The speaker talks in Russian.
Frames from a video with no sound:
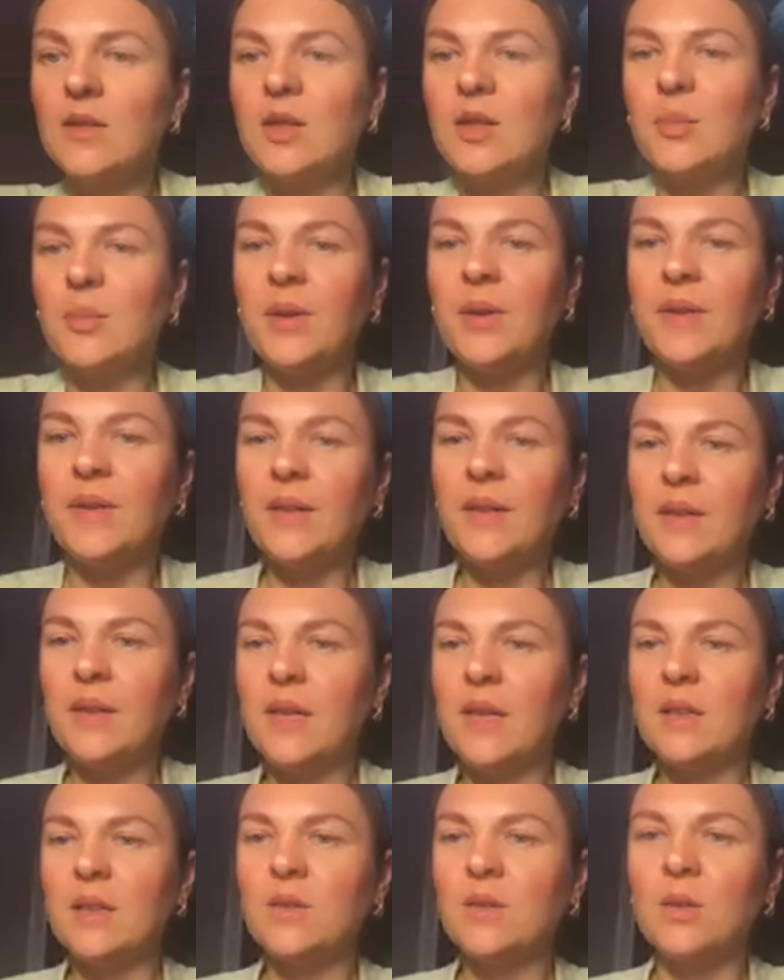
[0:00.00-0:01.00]
Всем привет.
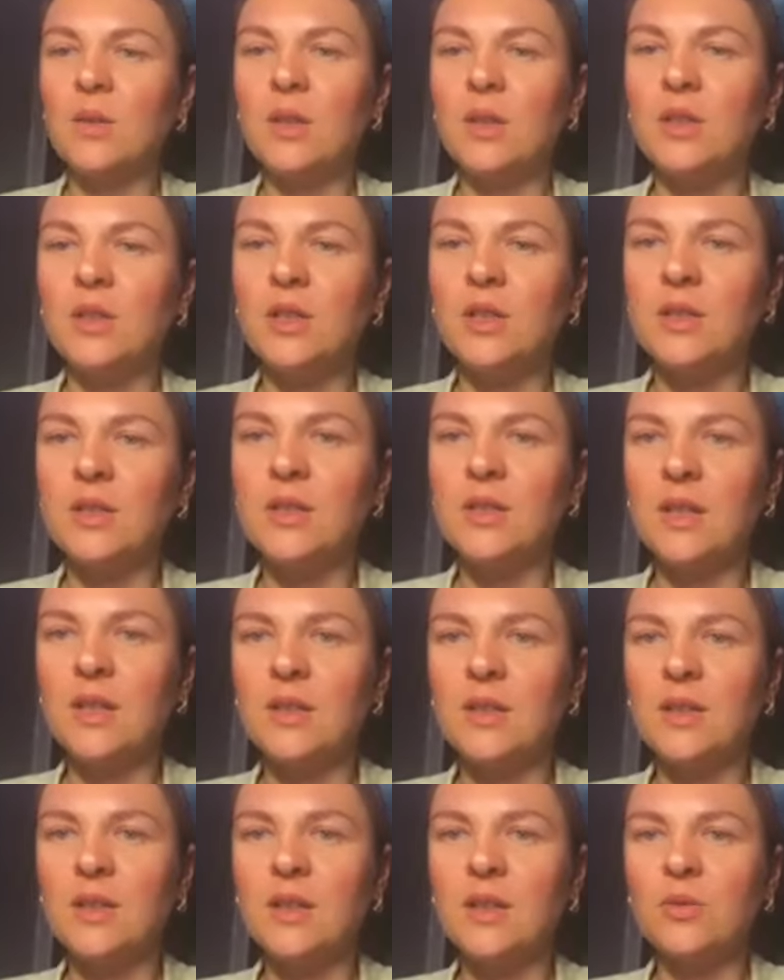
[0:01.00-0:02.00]
Так, Ольга сейчас
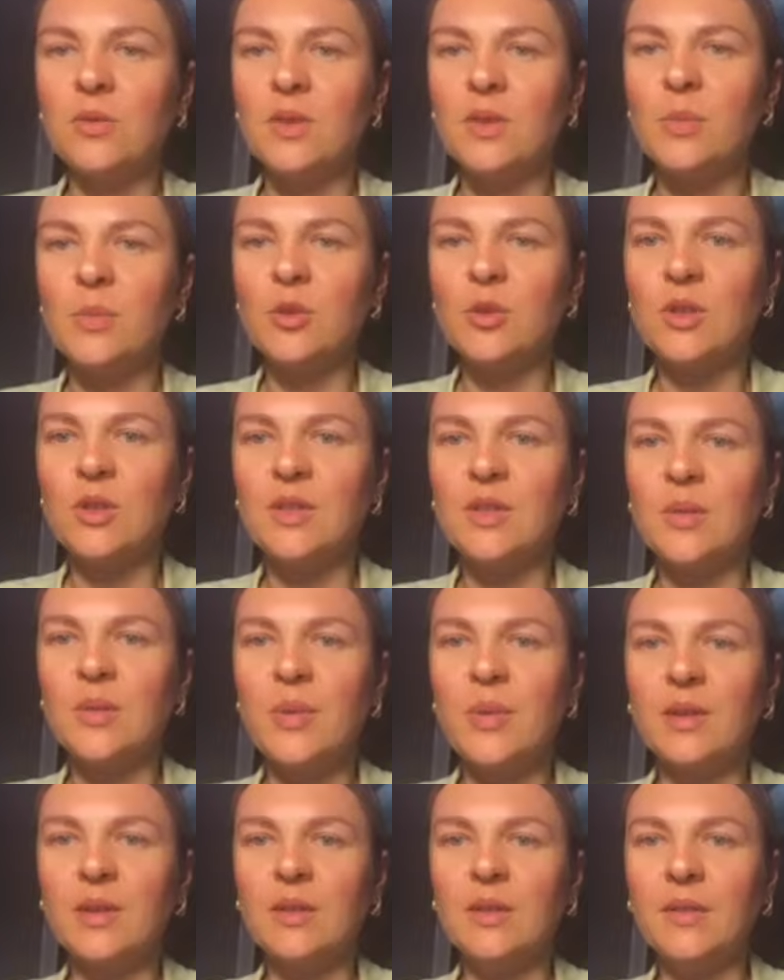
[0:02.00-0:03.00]
сделала возможность
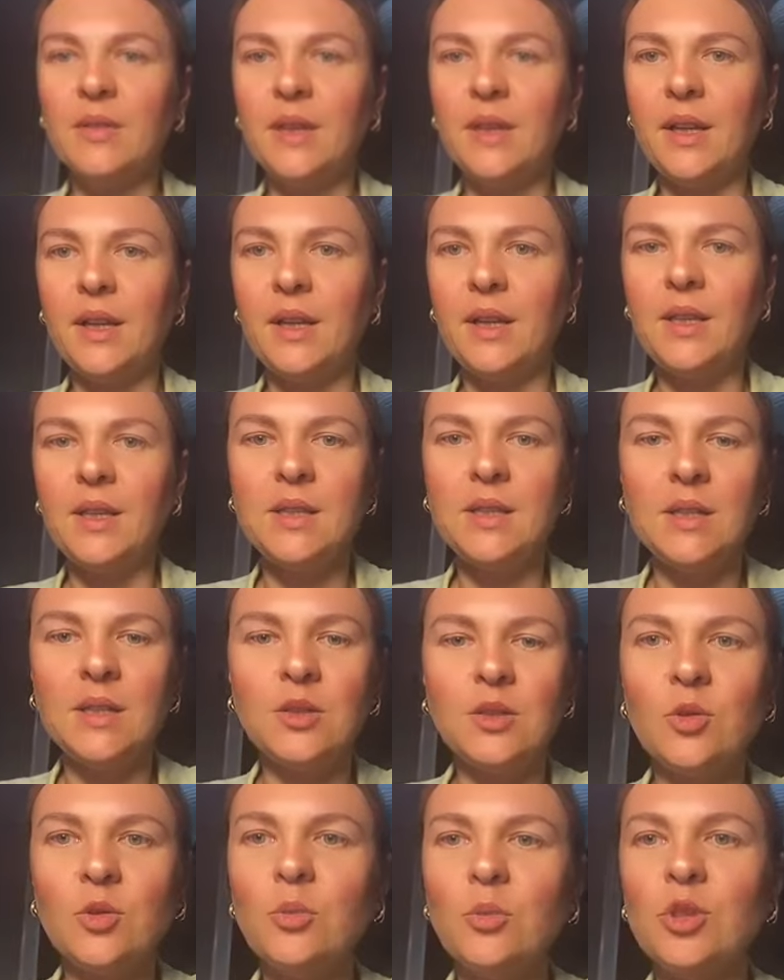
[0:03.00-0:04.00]
тебе говорить,
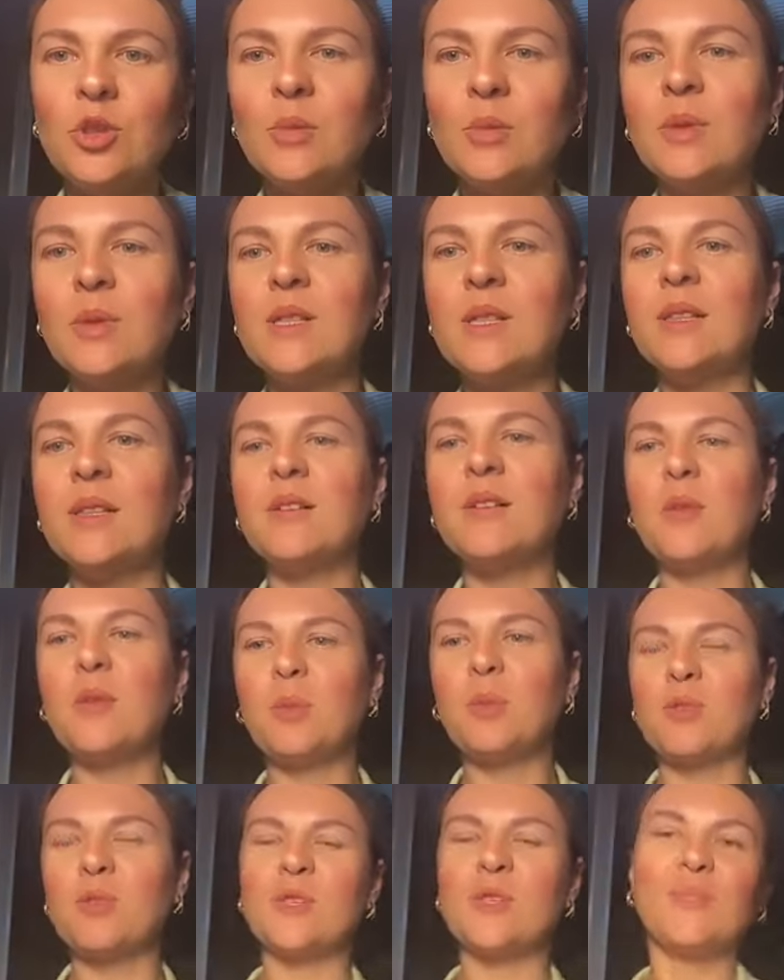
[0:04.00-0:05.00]
чтобы можно было задавать
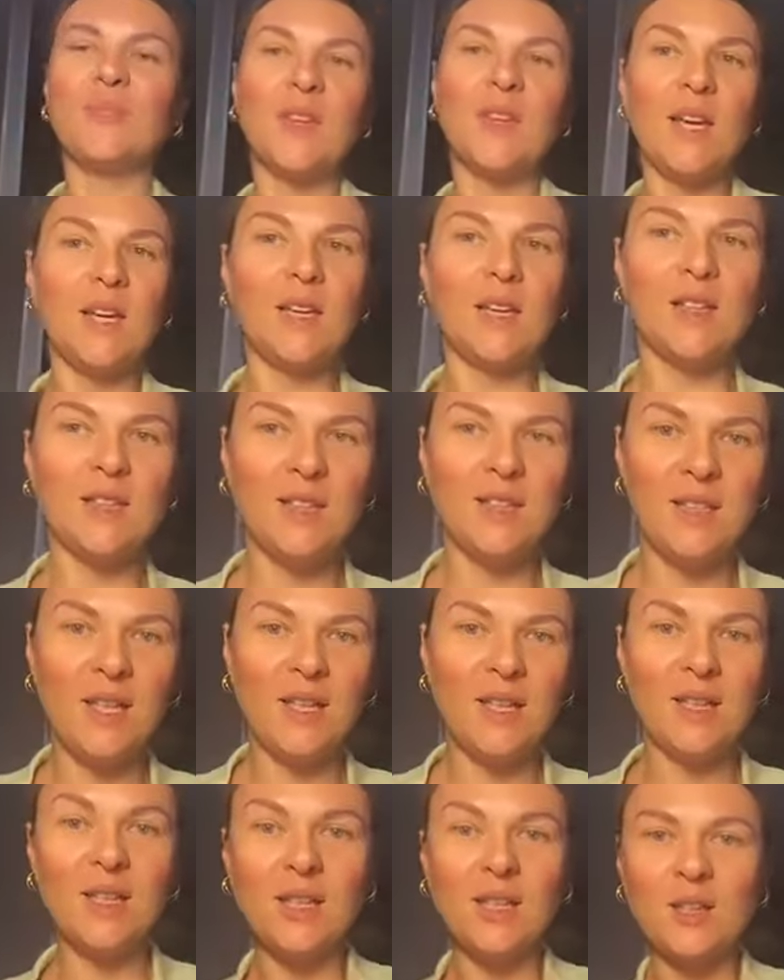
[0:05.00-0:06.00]
вопросы. Я как
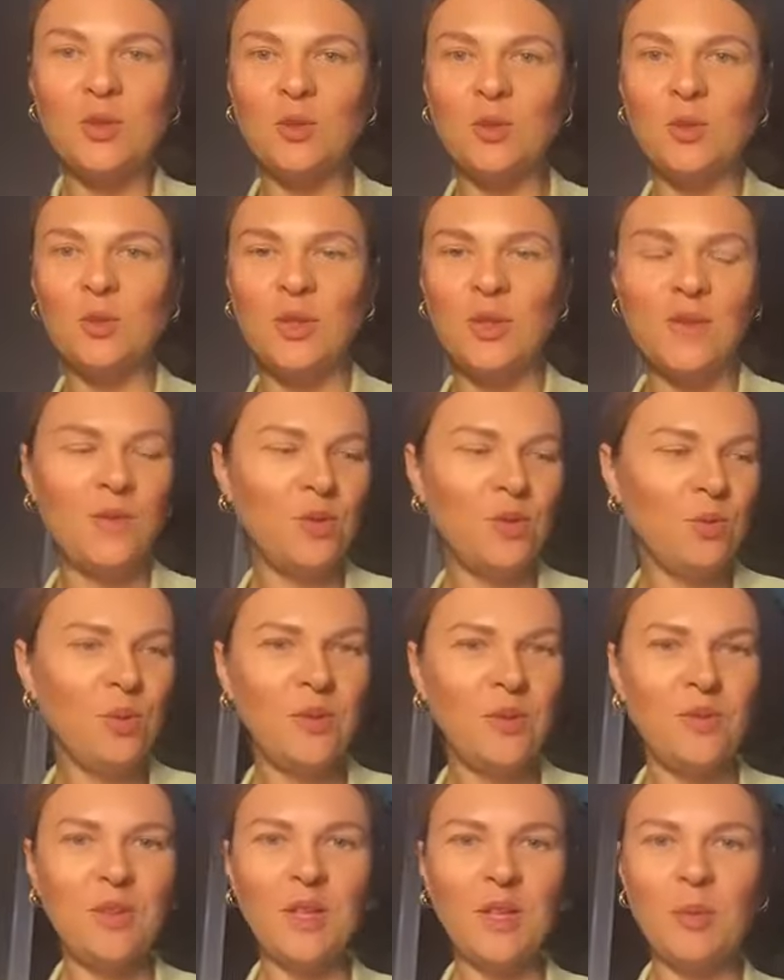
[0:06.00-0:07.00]
я, я то не веду
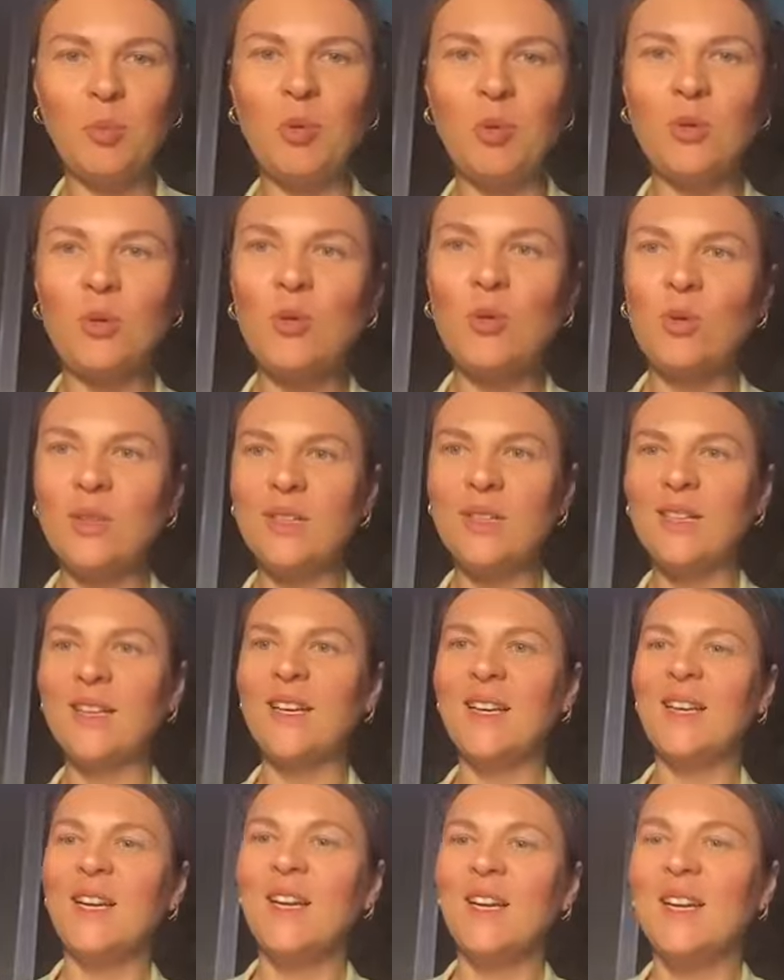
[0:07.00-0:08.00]
эфиры
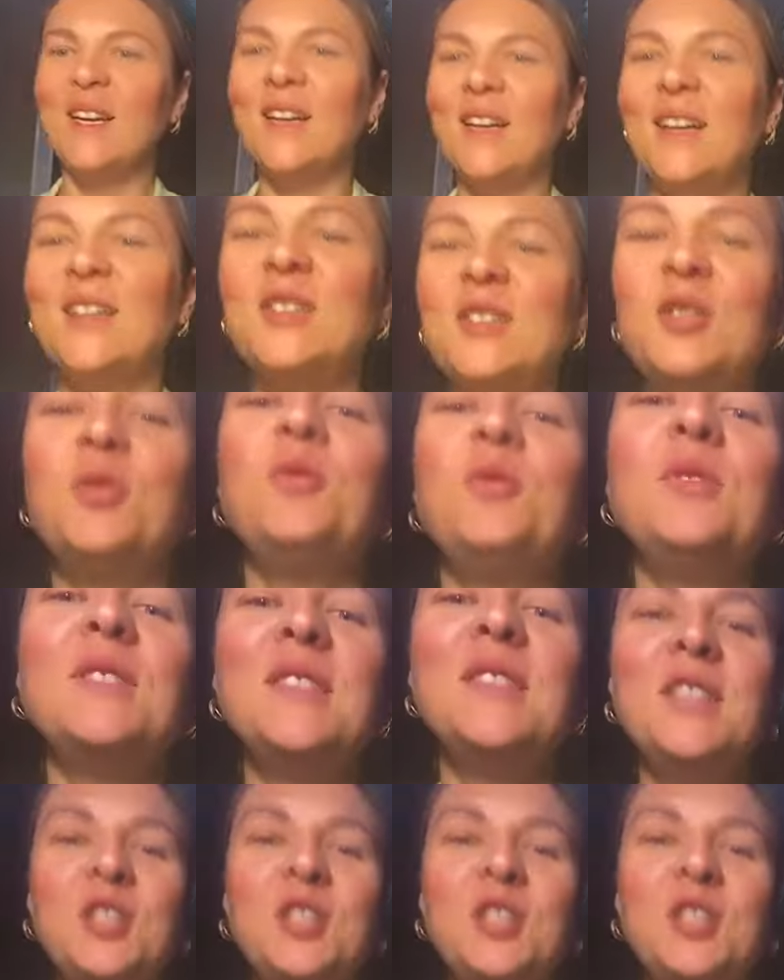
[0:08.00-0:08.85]
полгода, а то,